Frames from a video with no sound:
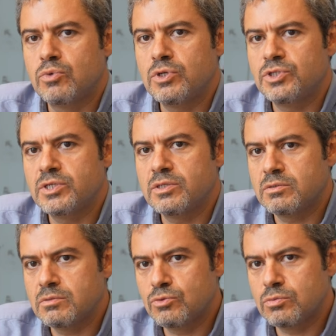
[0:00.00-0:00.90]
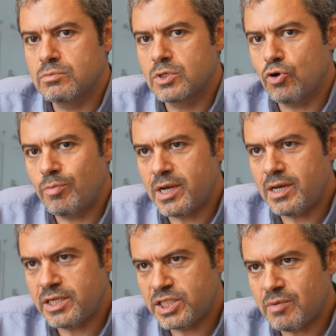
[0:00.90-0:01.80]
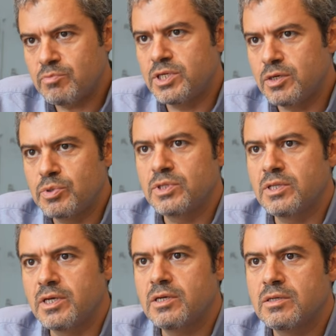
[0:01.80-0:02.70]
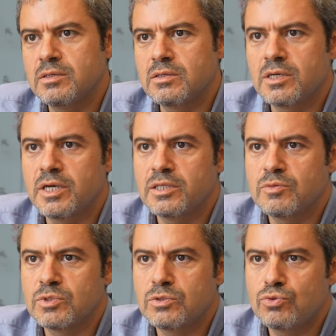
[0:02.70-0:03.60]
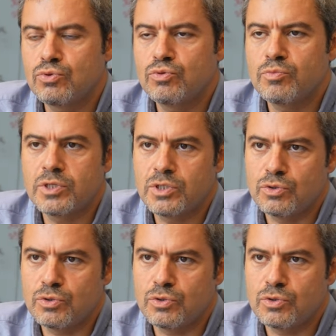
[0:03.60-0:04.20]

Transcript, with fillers: Böylece globalleşen bir yapıda da e, hayatımızı sürdürmeye